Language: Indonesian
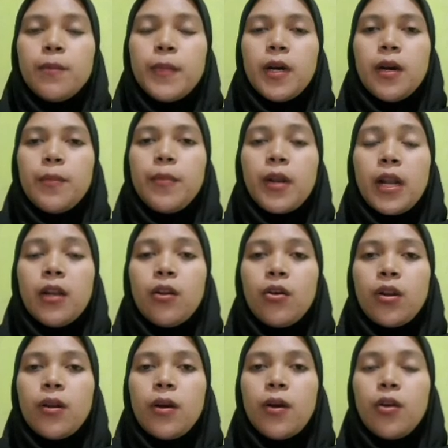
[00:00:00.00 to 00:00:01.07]
uh, peran or
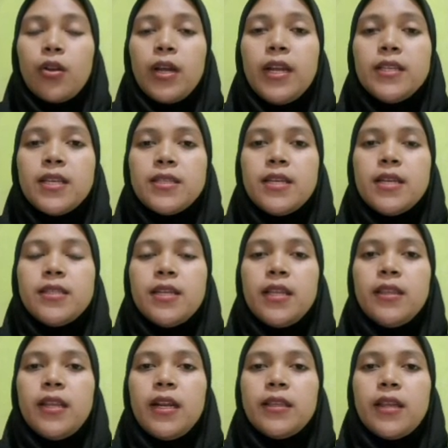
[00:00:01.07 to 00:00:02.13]
organisasi
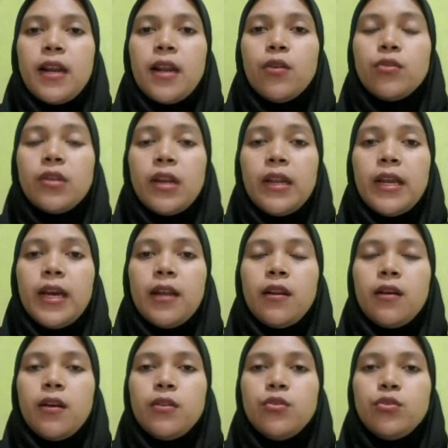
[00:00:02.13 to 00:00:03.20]
ASEAN tidak terlalu terlihat.
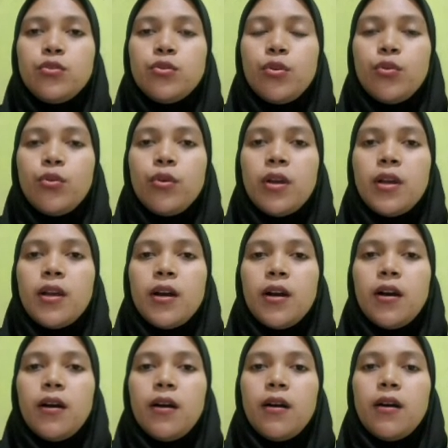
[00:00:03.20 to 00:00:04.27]
Eh, justru
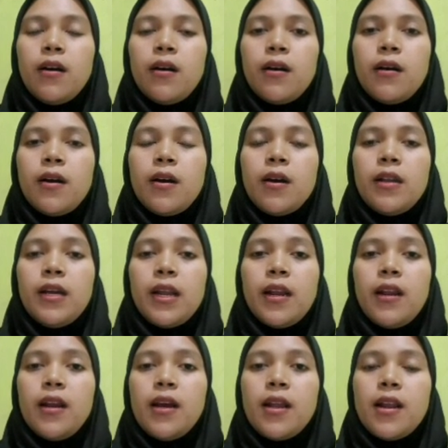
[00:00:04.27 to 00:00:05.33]
eh,
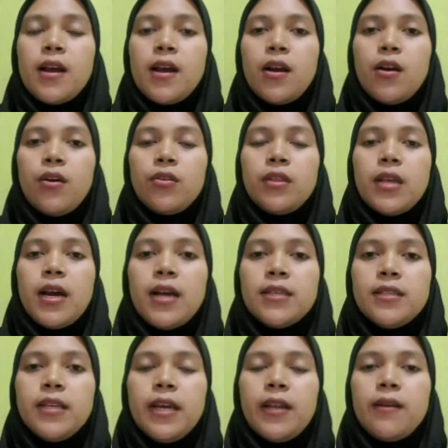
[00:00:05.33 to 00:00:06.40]
negara-negara uh, anggota
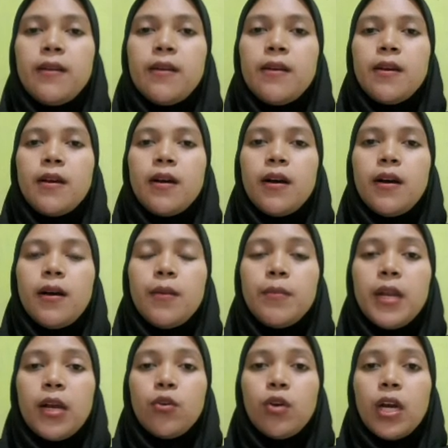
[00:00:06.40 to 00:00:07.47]
ASEAN uh,
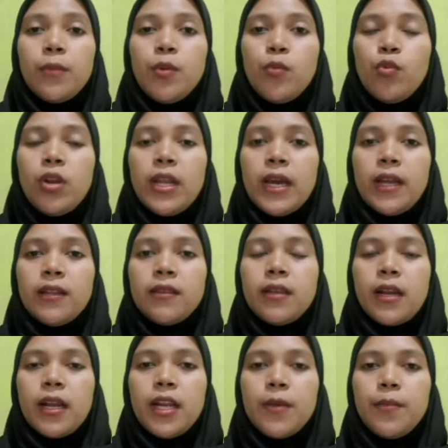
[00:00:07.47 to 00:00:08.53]
melakukan pemulihan
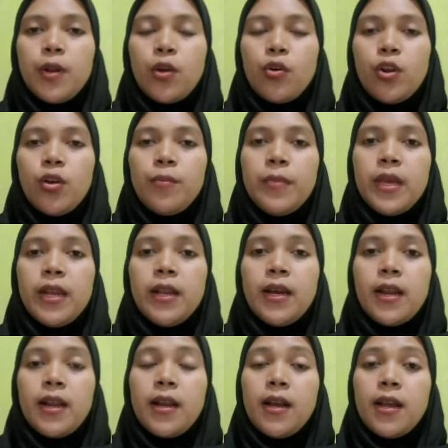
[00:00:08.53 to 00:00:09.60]
terhadap perekonomian
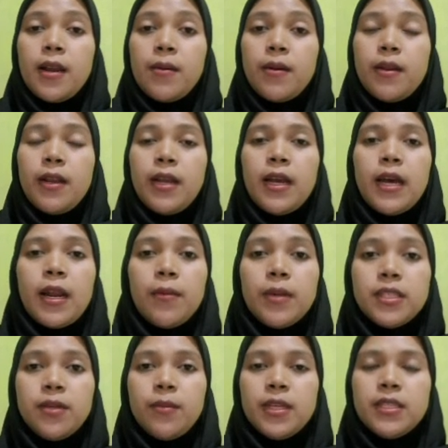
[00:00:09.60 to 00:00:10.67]
negara-negara negara
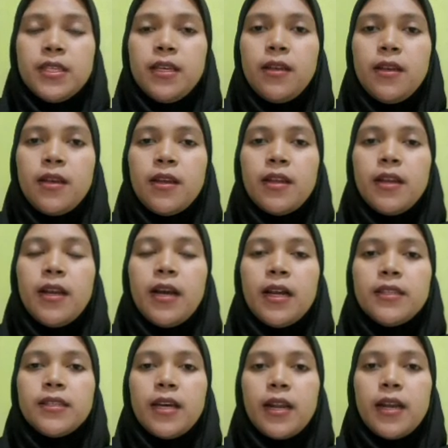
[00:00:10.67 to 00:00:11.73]
masing-masing
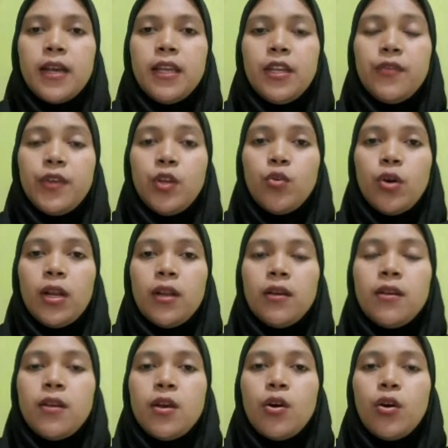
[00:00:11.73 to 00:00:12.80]
dengan cara individual.
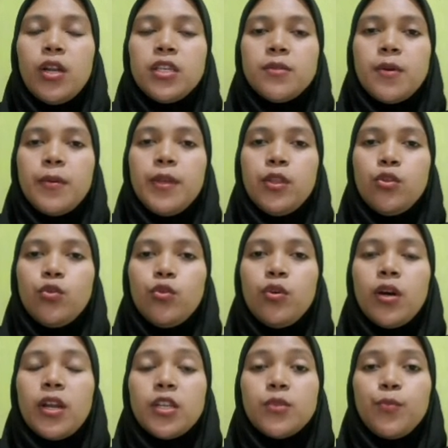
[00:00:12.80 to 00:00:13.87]
Oleh sebab itu,
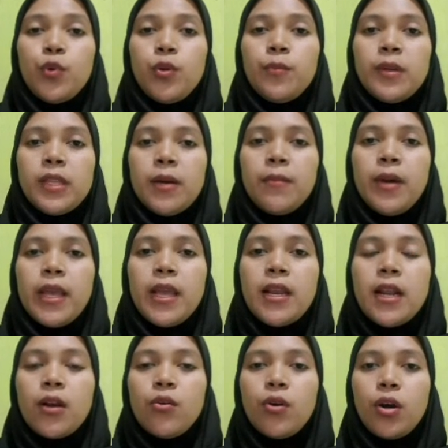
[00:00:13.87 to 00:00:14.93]
respon pertama yang
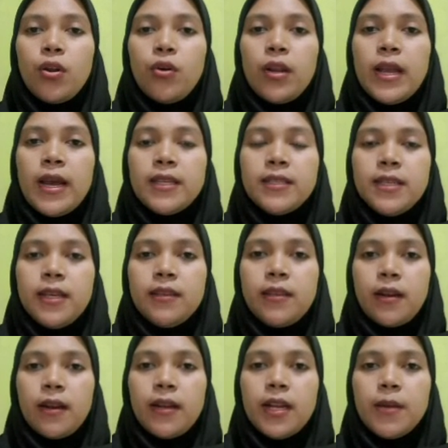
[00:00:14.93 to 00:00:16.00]
dilakukan oleh ASEAN
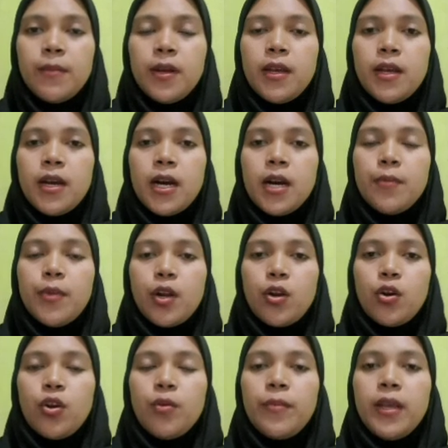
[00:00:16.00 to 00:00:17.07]
terhadap uh,
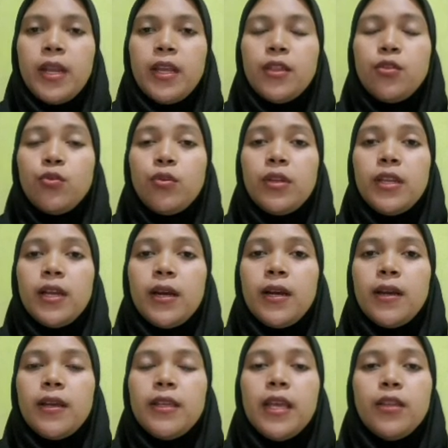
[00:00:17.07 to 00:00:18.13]
perekonomian itu ya,
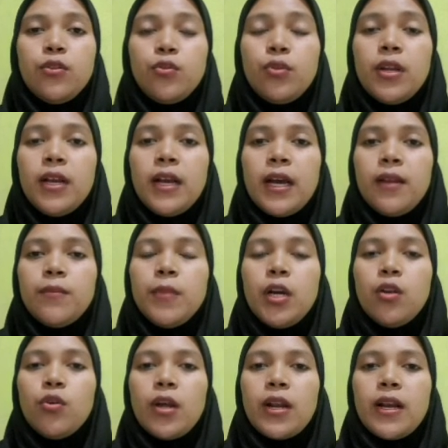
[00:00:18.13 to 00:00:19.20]
yaitu dengan
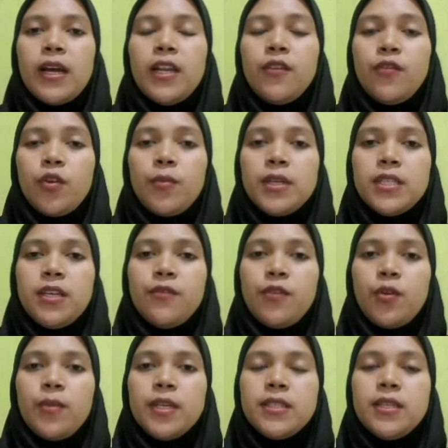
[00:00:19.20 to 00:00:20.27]
mengeluarkan
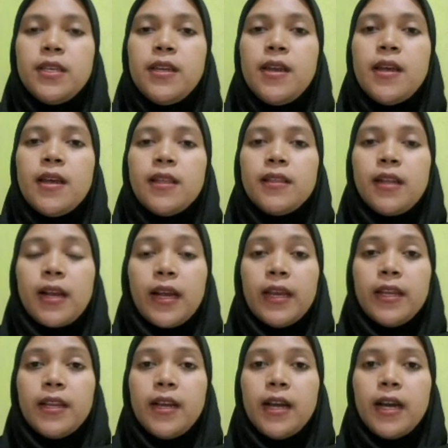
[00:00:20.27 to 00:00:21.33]
informasi-informasi
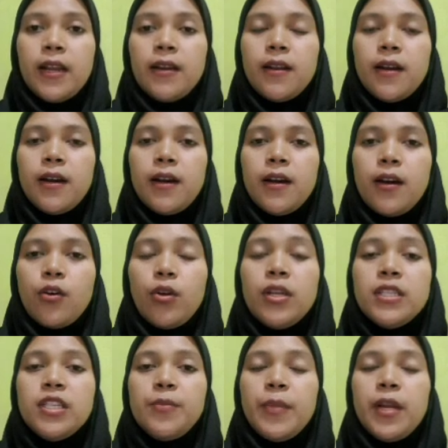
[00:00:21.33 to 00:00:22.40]
terkait dengan uh,
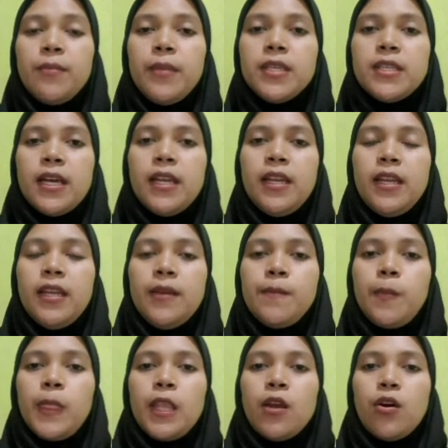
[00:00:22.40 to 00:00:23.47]
kondisi pandemi saat ini.
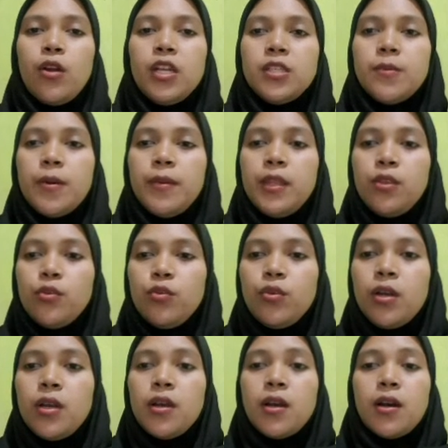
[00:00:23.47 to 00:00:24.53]
Oleh sebab itu,
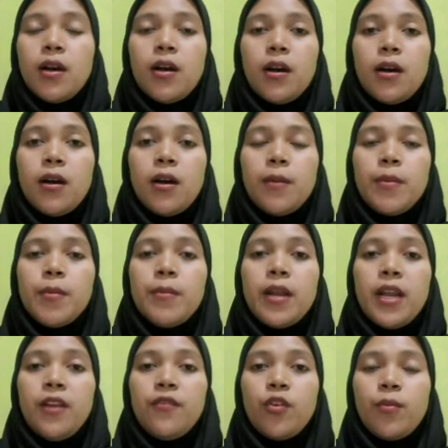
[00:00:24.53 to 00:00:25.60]
uh,
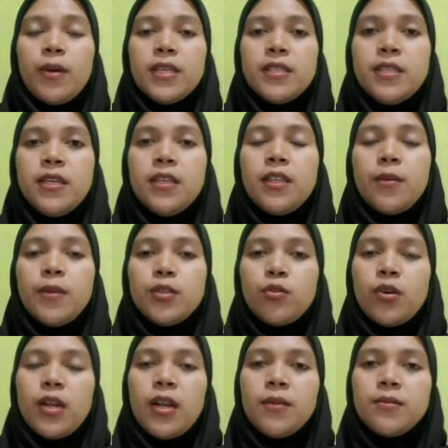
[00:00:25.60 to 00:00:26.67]
pemberian informasi termasuk
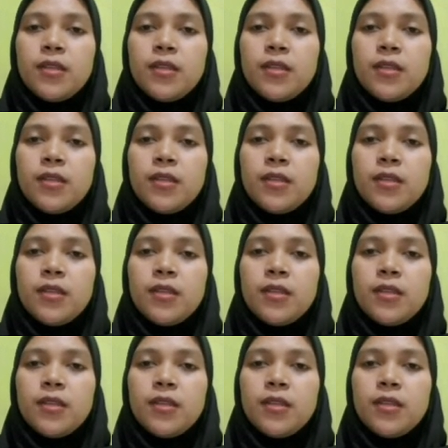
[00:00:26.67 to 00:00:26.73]
ke dalam